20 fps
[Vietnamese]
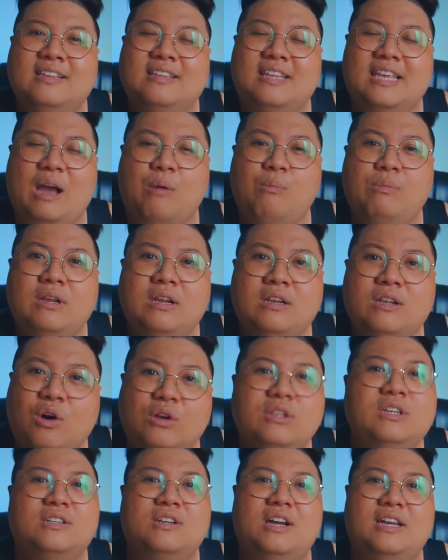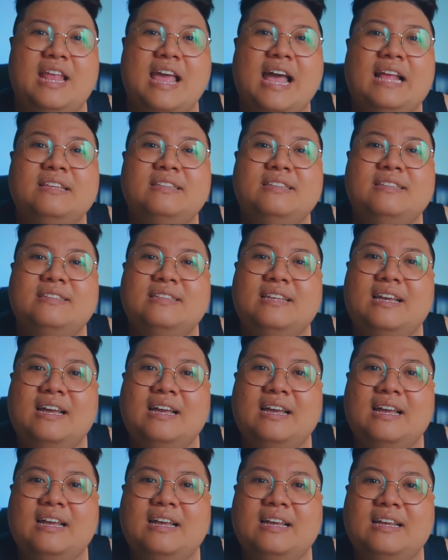thì ông nói thôi được rồi để anh
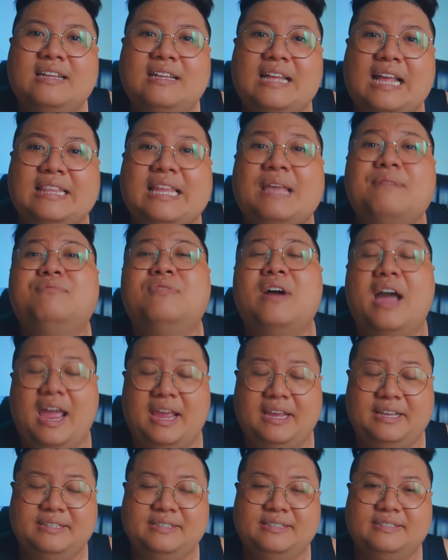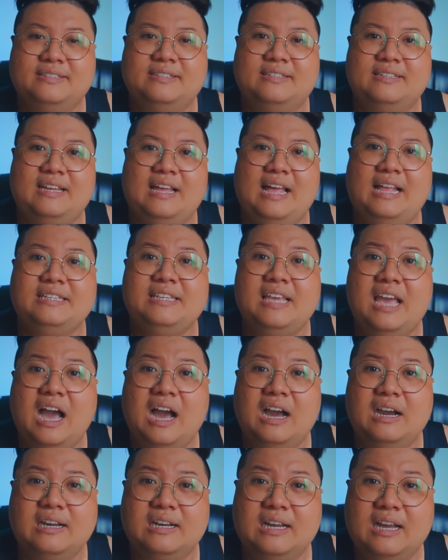à, anh đem về anh
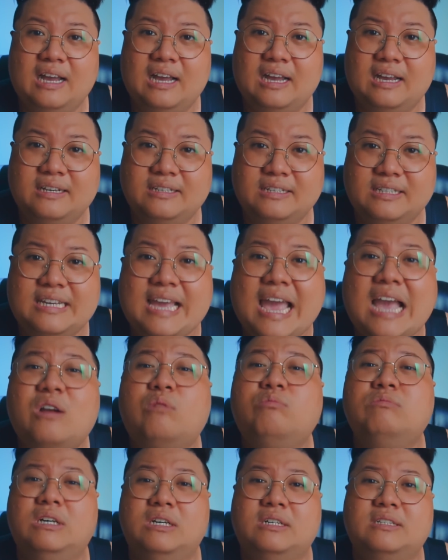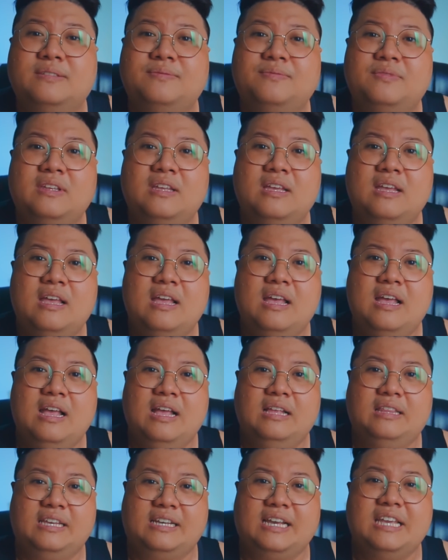nhờ à, người khác cũng được
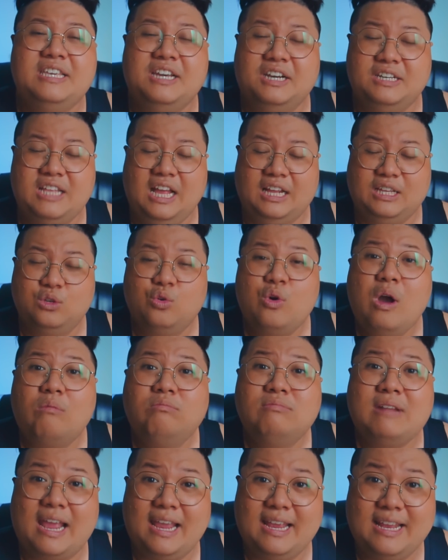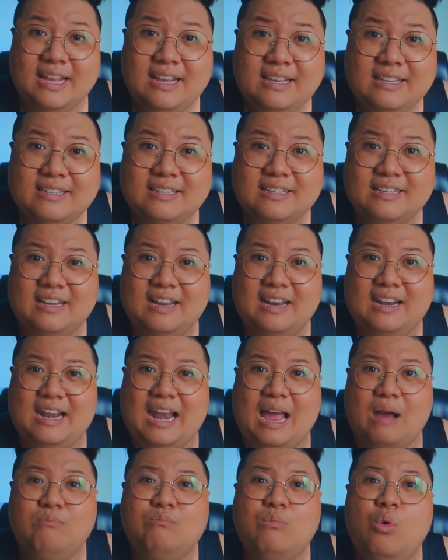thì cái dự định của ông này đó
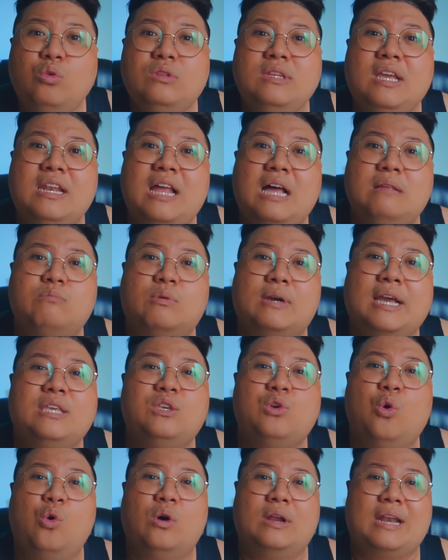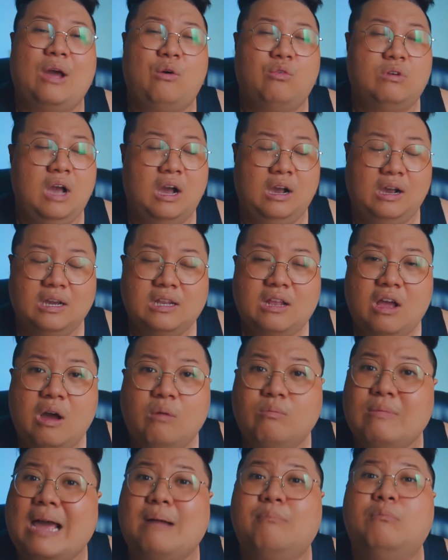là ông muốn đi lên một cái chùa nào gần ở đó
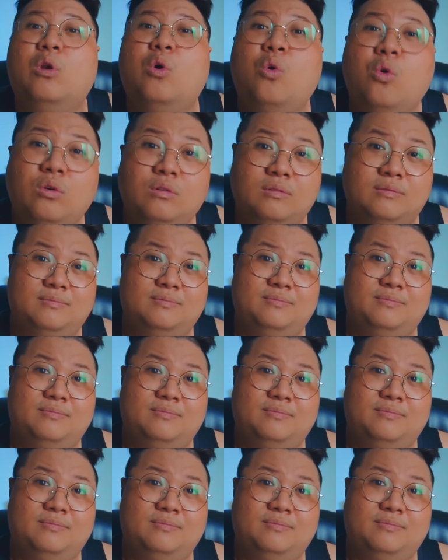ông làm luôn